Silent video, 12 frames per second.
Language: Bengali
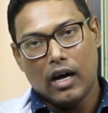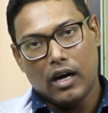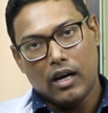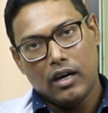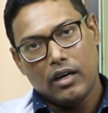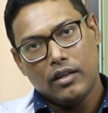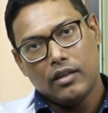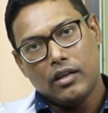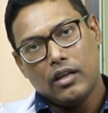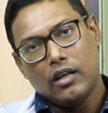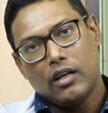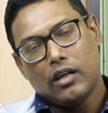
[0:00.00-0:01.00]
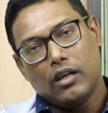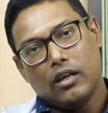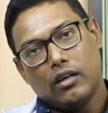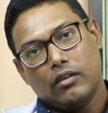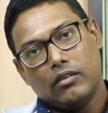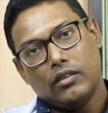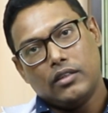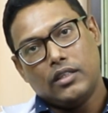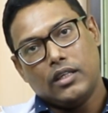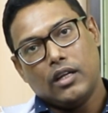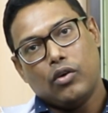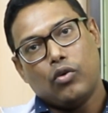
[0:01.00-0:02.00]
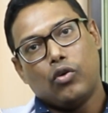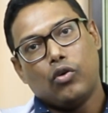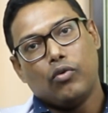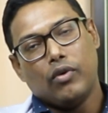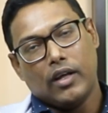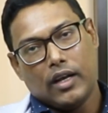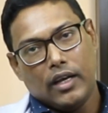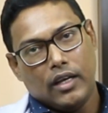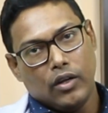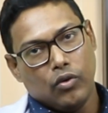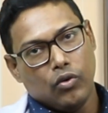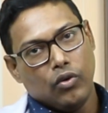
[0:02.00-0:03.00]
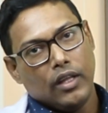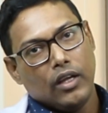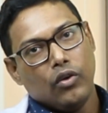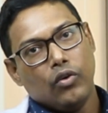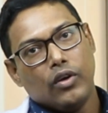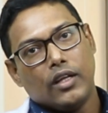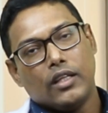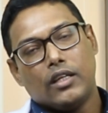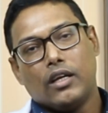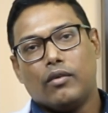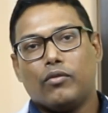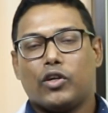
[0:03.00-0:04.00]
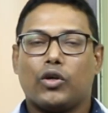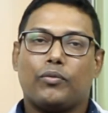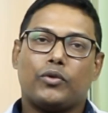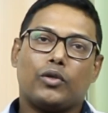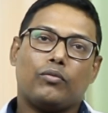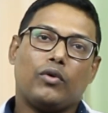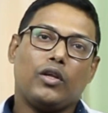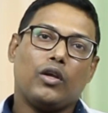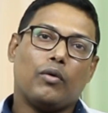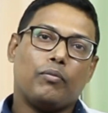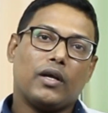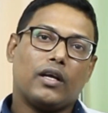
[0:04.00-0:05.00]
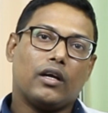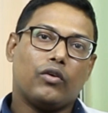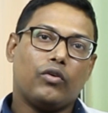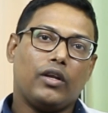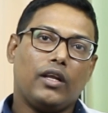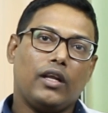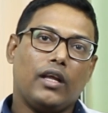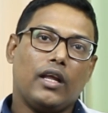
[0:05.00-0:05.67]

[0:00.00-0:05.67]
আর যেটা অন্য ভ্যারাইটিগুলো এগুলোর ক্ষেত্রে আমরা সব সময়ই অপেক্ষা করি